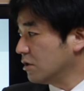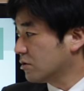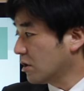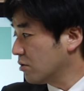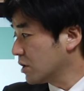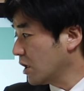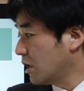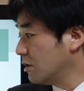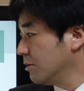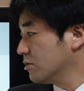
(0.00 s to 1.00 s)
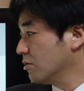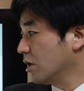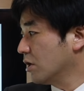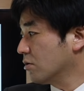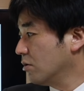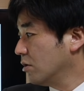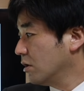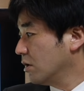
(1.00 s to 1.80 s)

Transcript: いく可能性がありますよね、と。